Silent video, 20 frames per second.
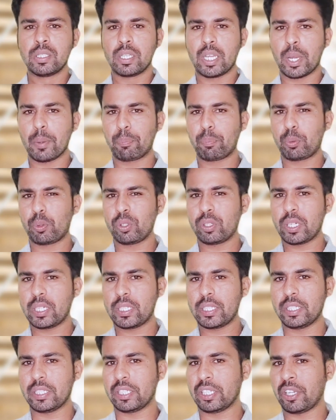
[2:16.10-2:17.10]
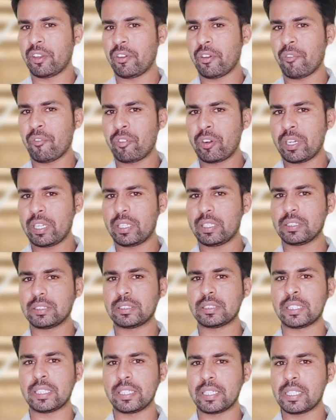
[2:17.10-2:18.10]
ఎప్పుడు కానీ ఎవ్రీ
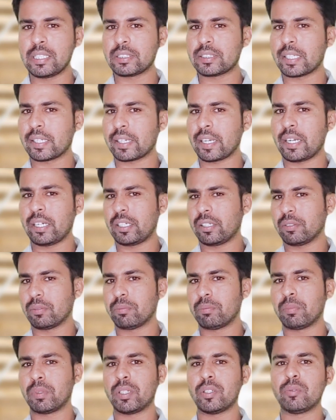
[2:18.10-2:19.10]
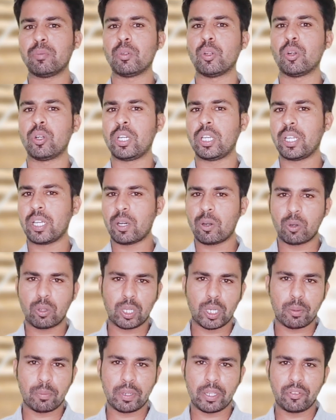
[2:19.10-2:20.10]
సింగిల్ సెకండ్ మనం లోన్లీగా
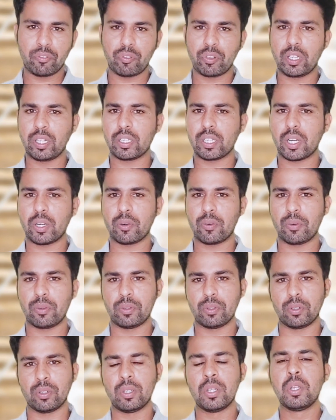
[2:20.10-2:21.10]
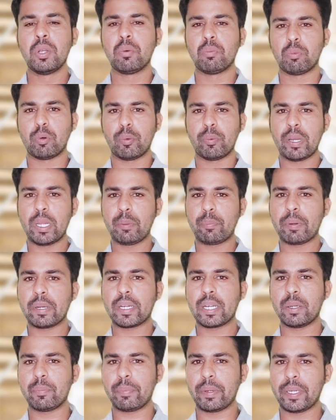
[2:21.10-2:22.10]
ఉన్నామని ఫీల్ కాకూడదు మొబైల్
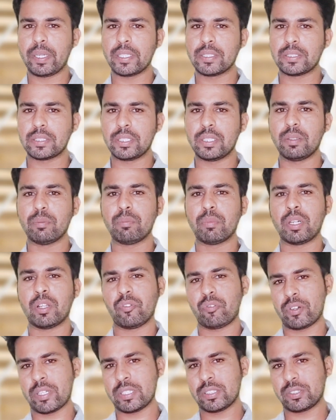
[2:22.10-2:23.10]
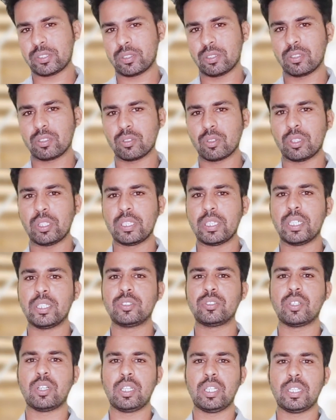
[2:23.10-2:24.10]
పక్కన పెట్టేసి మన ఫ్రెండ్స్తో కొద్దిగా
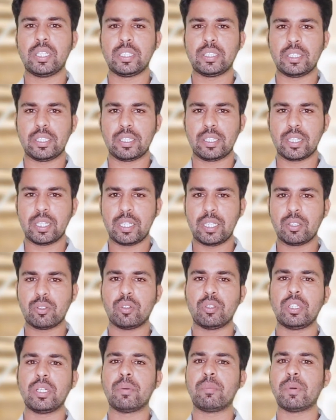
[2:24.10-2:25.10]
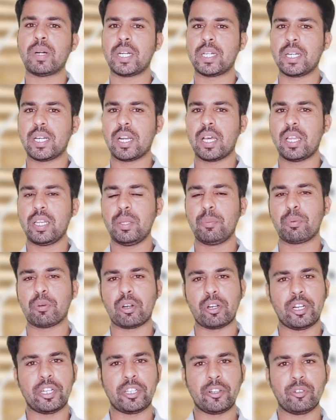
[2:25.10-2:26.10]
జాలీగా తిరగాలి కొద్దిగా మాట్లాడాలి
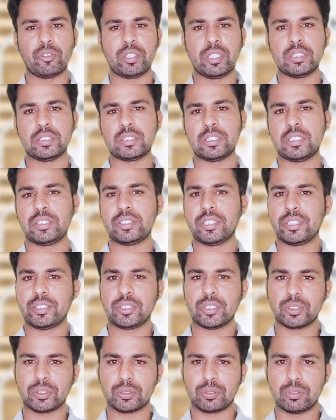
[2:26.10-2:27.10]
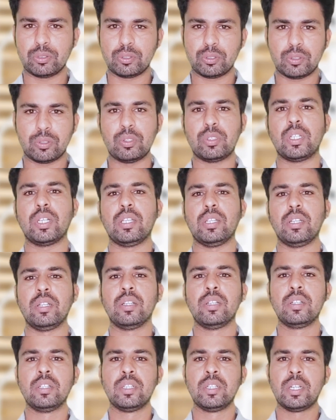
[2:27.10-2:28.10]
ప్రొడక్టివ్ థింగ్స్ని షేర్ చేసుకుంటూ ఉండాలి
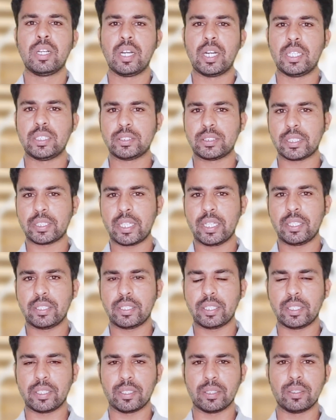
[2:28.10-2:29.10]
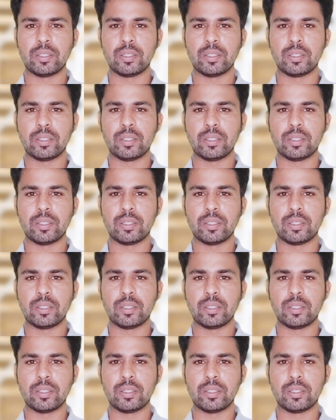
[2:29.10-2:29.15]
అండ్ సెకండ్ థింగ్